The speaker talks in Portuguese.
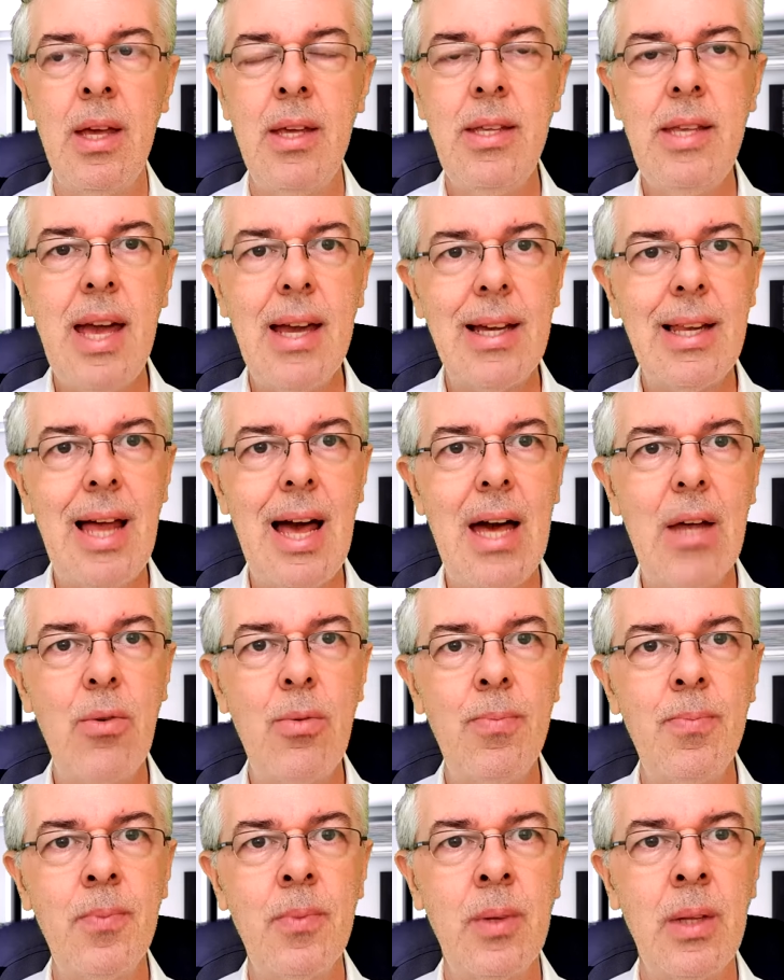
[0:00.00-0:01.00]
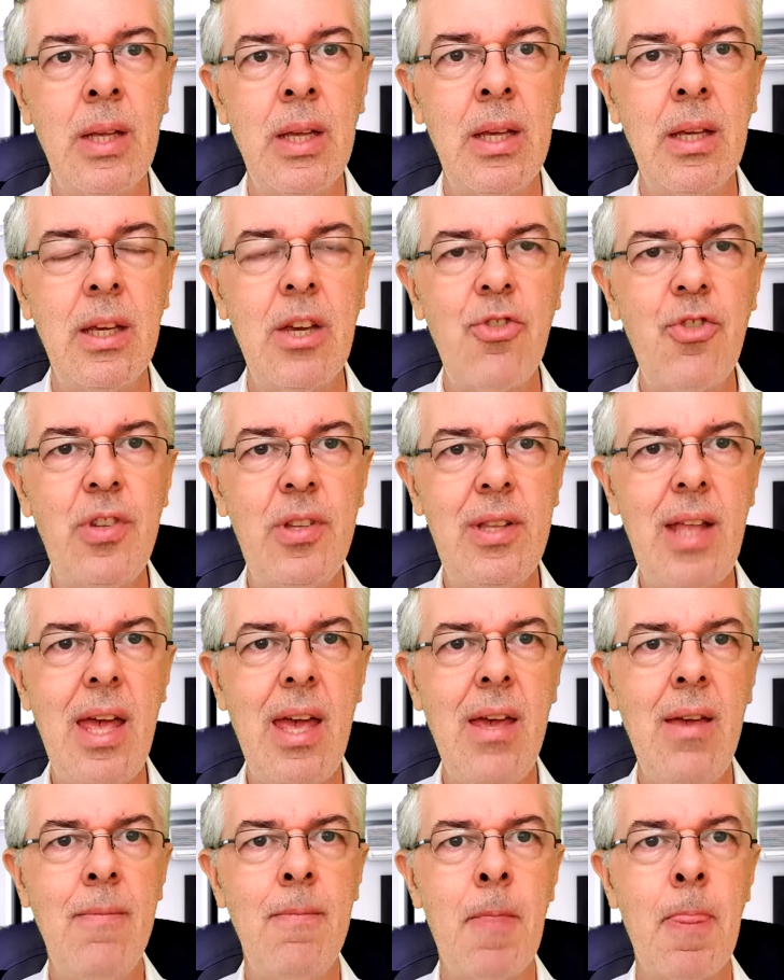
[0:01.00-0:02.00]
E é claro que a gente
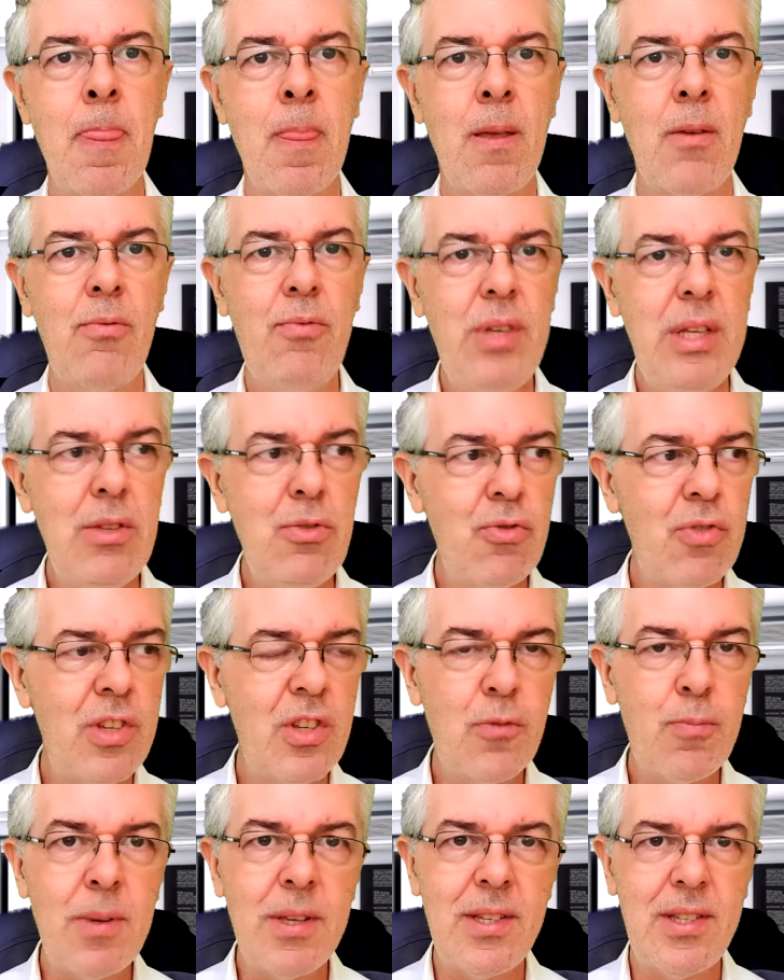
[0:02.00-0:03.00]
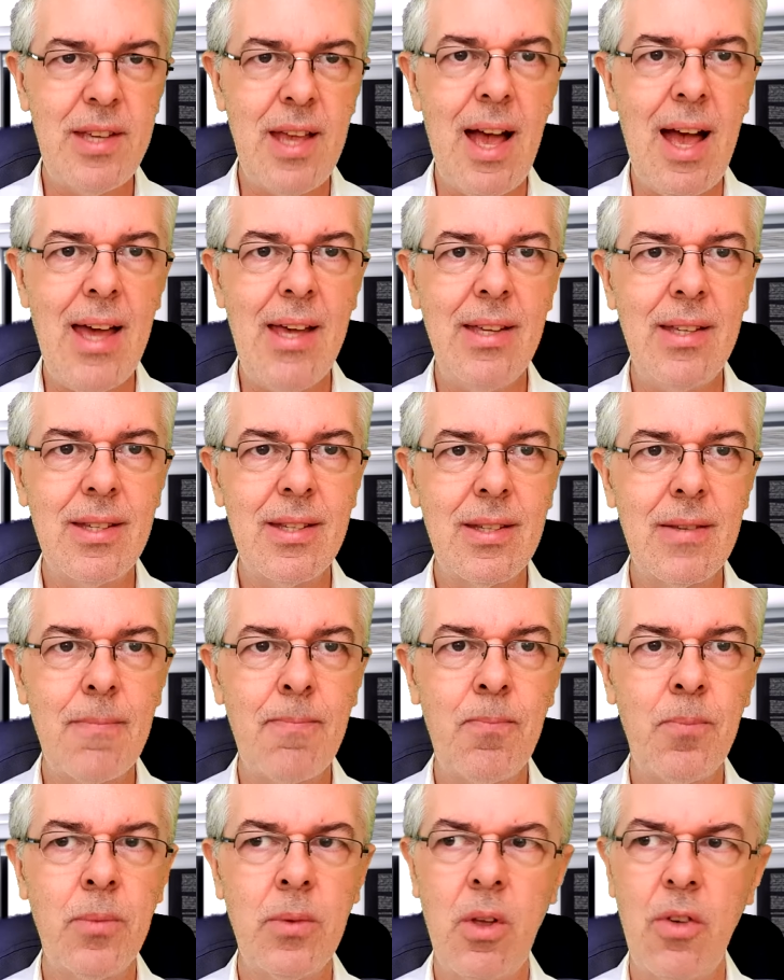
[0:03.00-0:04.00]
tem vídeos especiais.
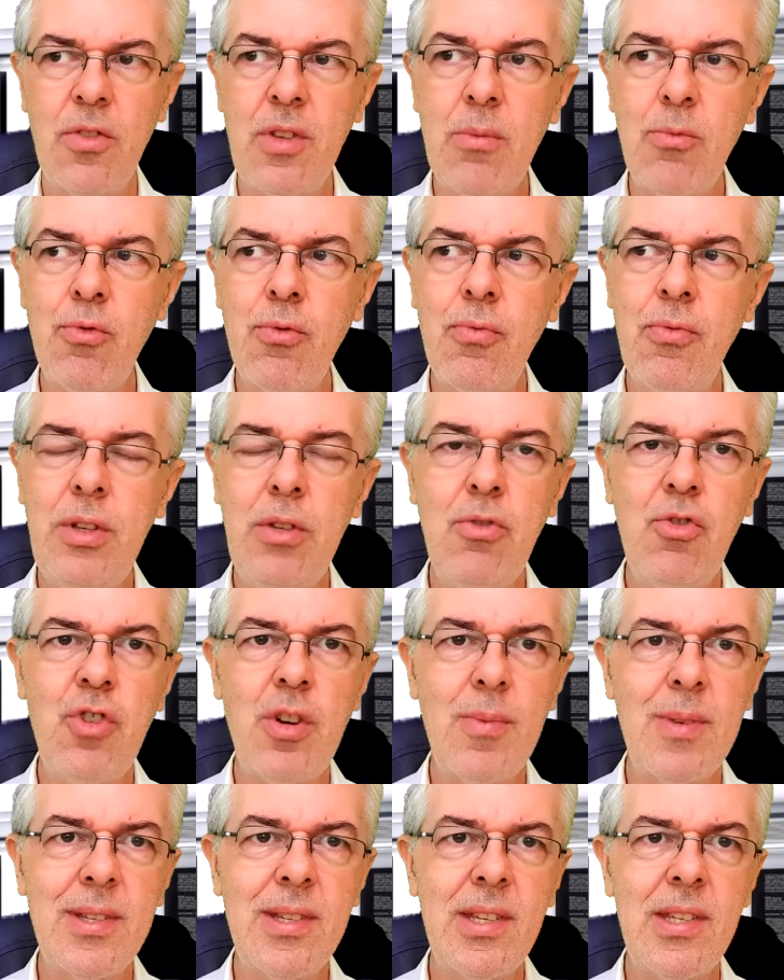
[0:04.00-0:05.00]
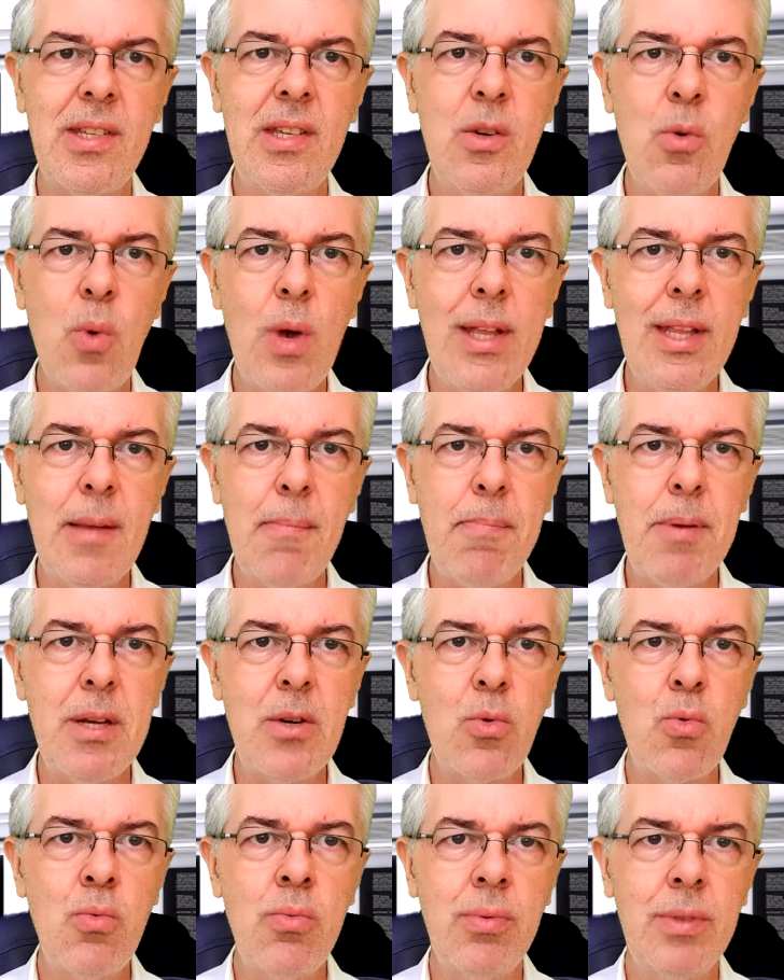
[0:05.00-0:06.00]
Nós temos um vídeo que chama-se 50
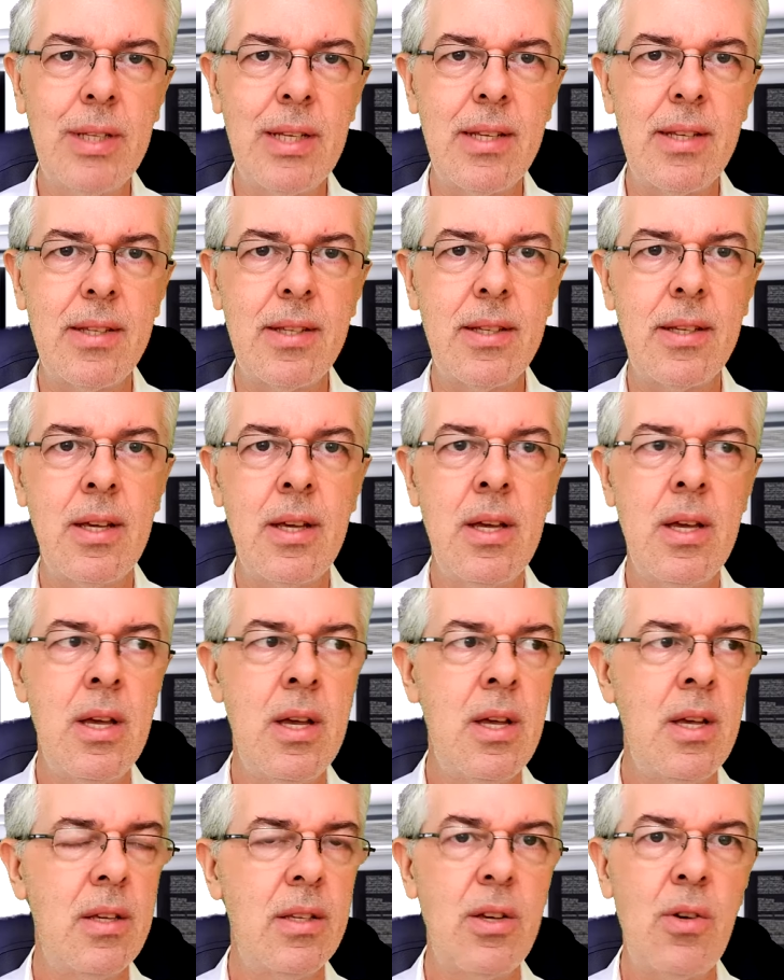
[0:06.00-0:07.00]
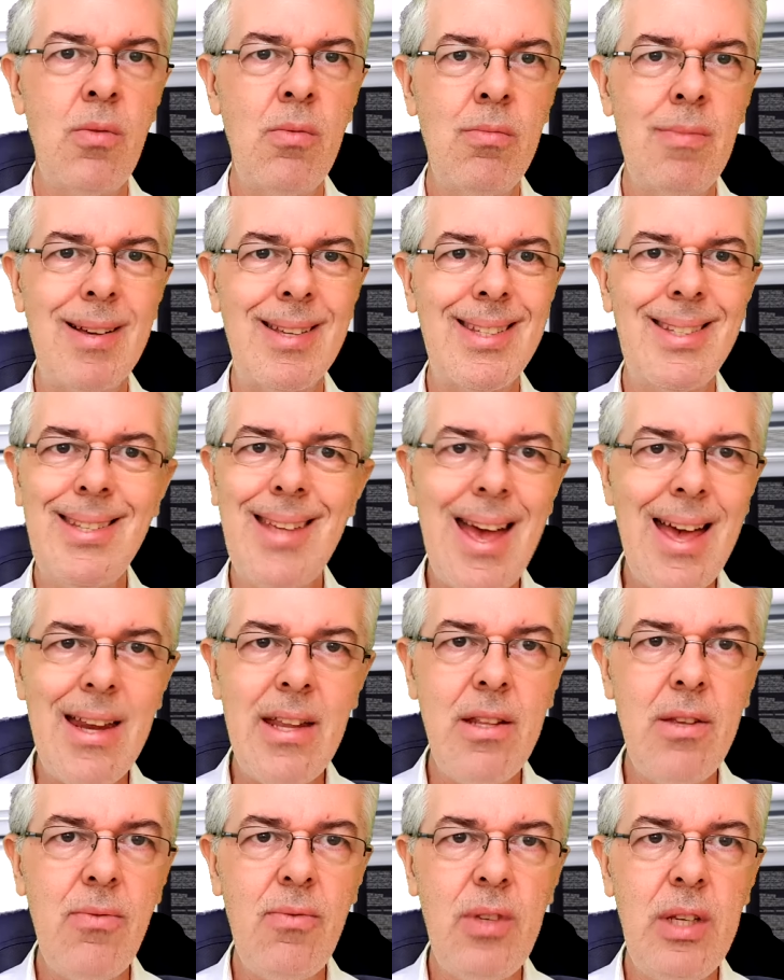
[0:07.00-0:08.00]
perguntas. São uma série
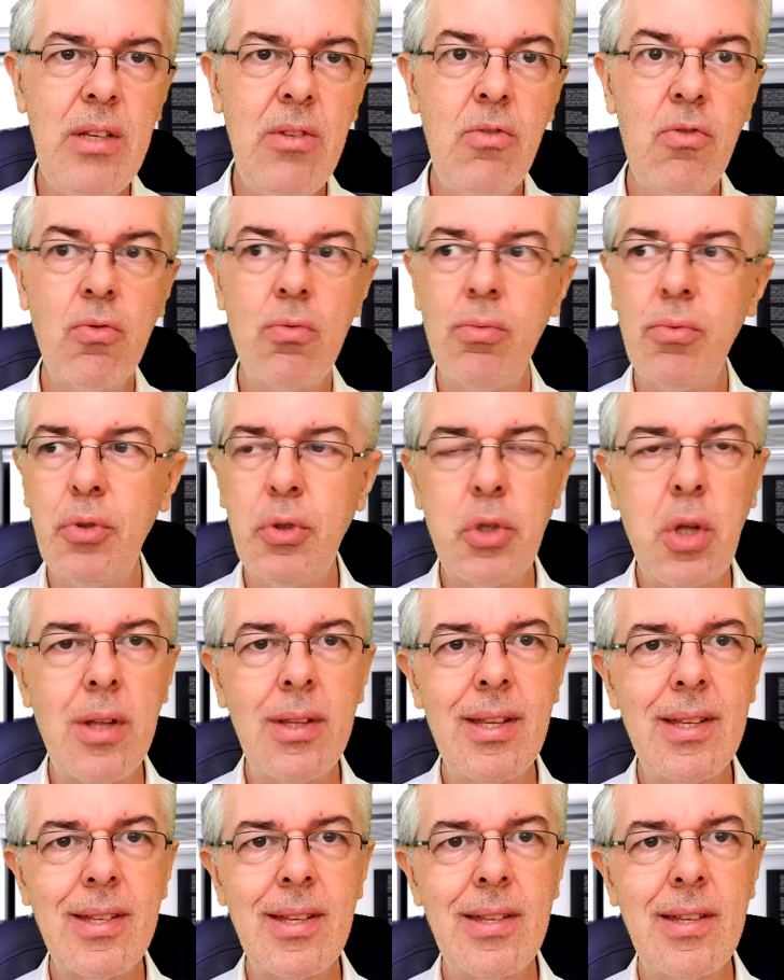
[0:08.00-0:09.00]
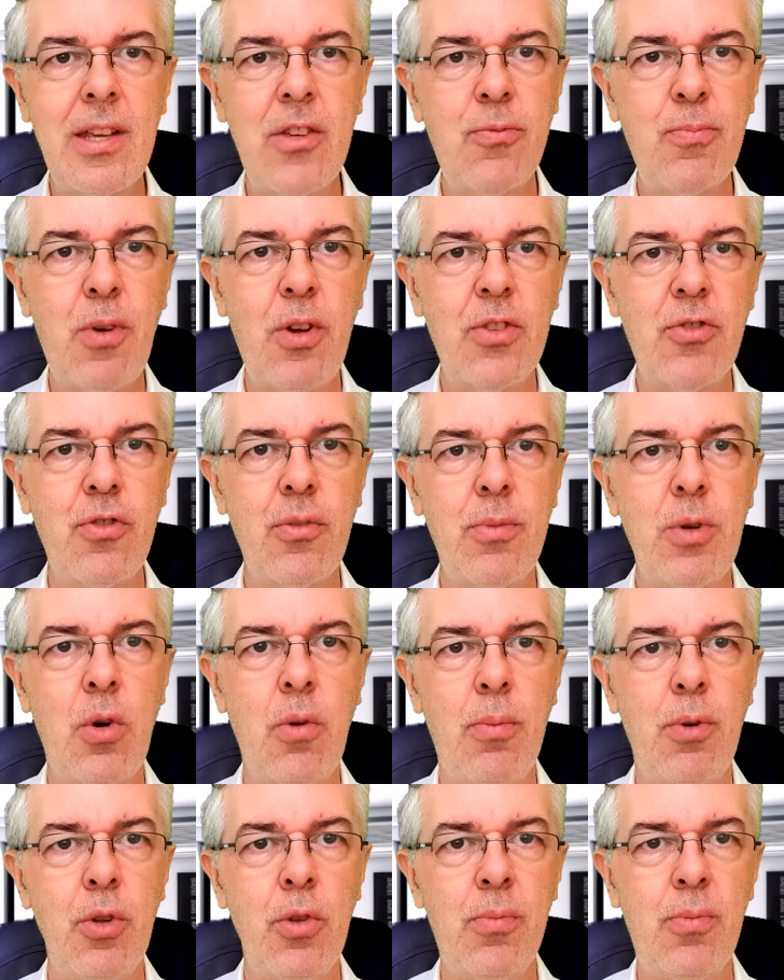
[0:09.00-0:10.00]
de vídeos com todas as respostas sobre o
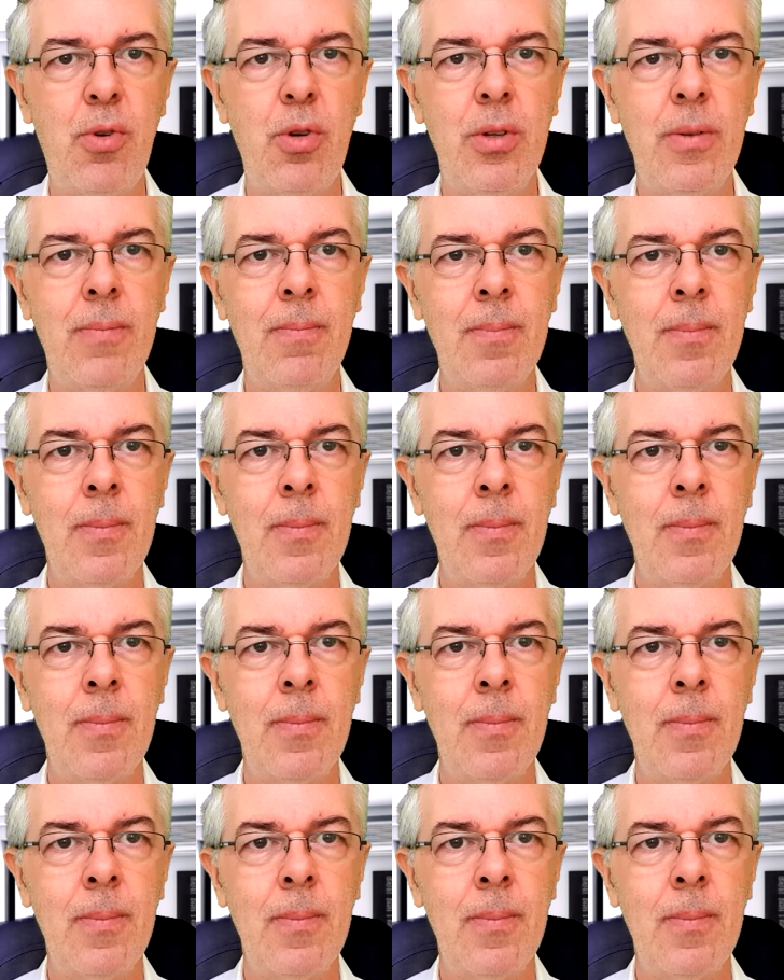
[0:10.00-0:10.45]
Ho'oponopono.